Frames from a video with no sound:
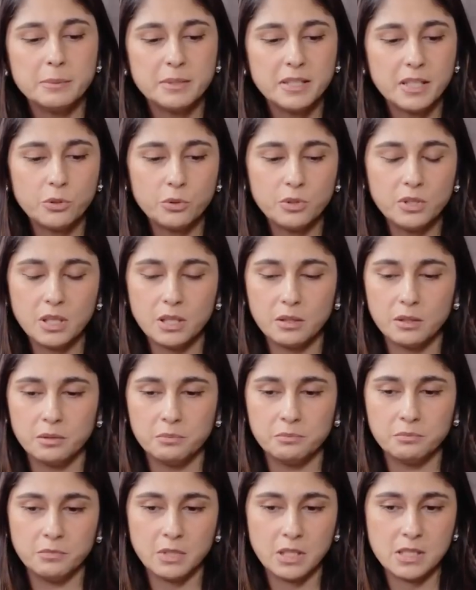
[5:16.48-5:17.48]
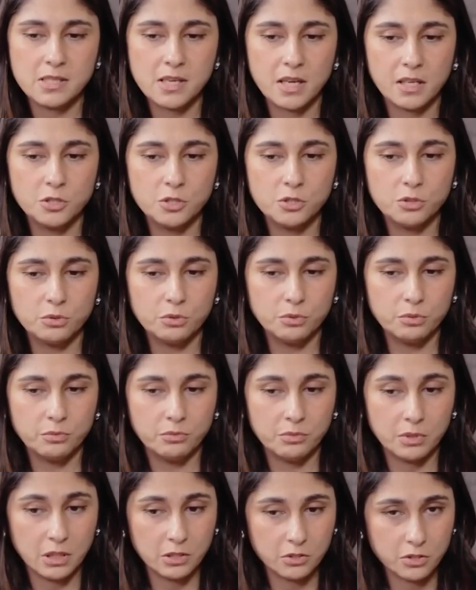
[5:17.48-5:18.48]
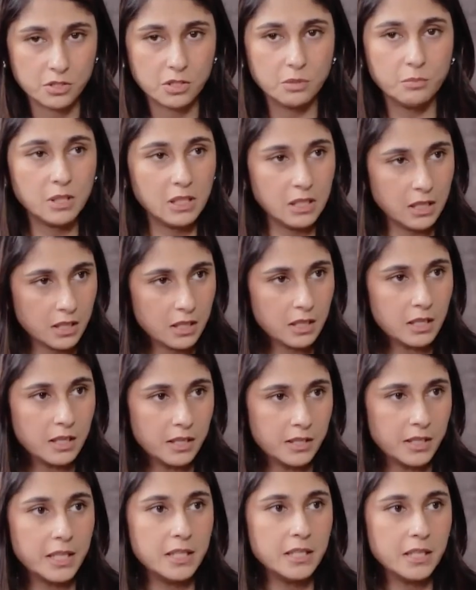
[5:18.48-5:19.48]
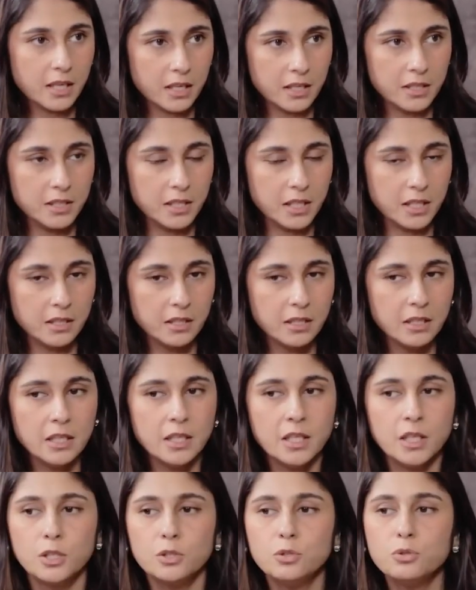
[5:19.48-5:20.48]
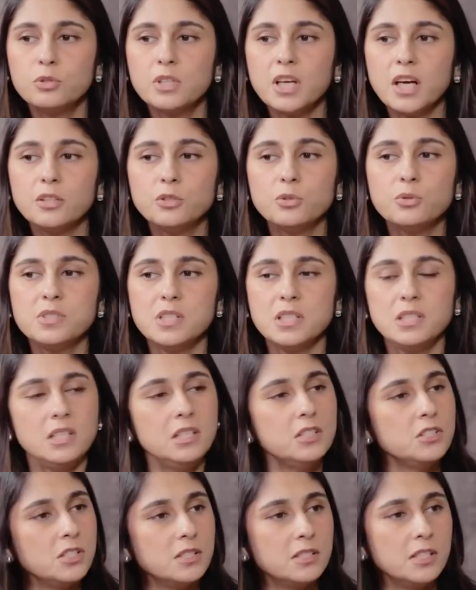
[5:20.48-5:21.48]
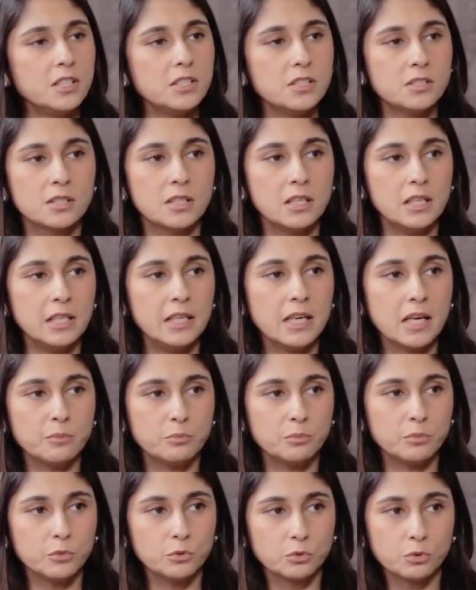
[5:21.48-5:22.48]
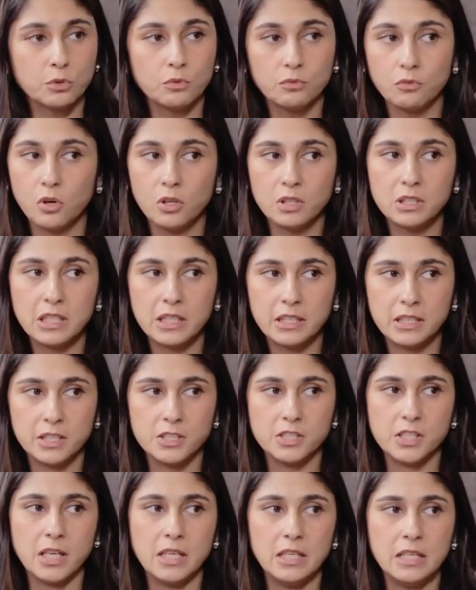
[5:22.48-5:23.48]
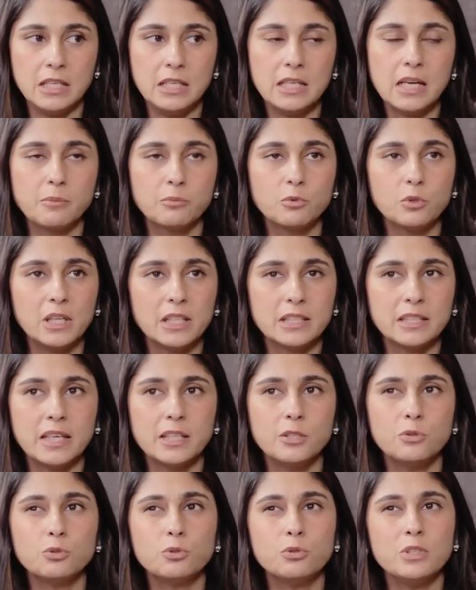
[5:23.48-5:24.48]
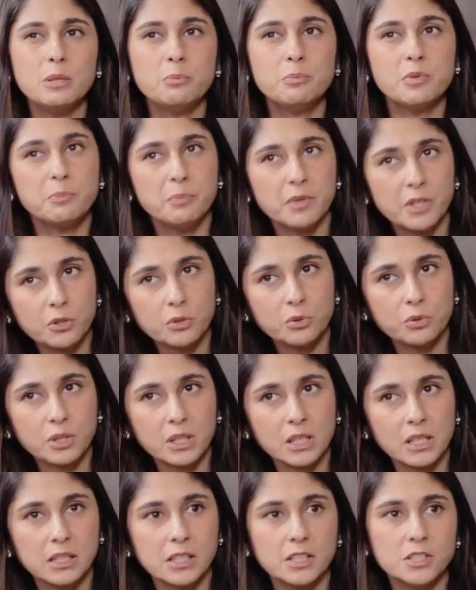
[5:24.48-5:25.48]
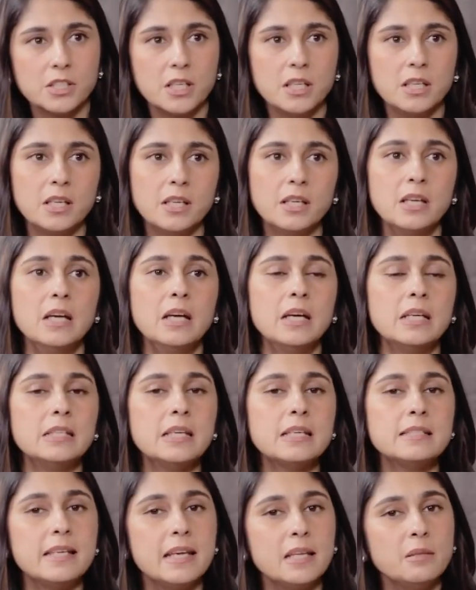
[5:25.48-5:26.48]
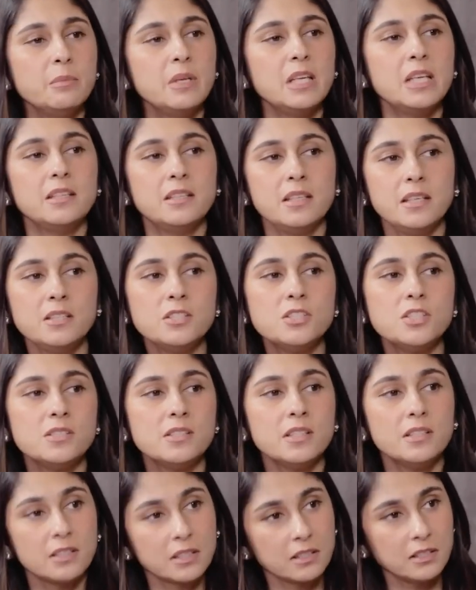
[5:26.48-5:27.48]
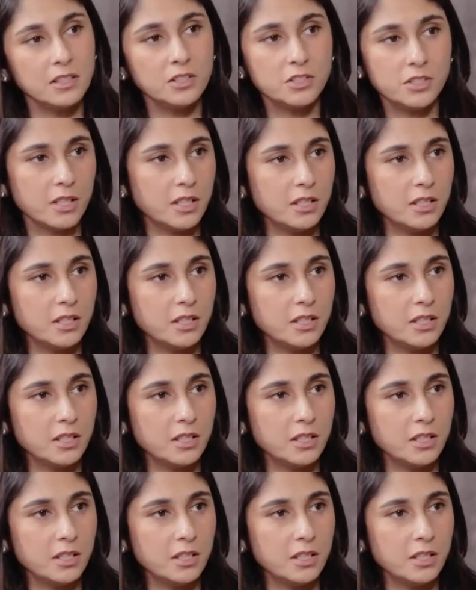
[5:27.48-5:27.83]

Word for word: अच्छा बताएं कोई इंसान जो इंडस्ट्री में नया आ रहा है या आ रही है तो क्या दो से तीन चीज़ें जिसके लिए आप उनको वॉर्न करना चाहेंगी या आपको लगता है कि उनको ये प्रिपेयर होकर आना चाहिए या जहन में ये तीन चीज़ें रखनी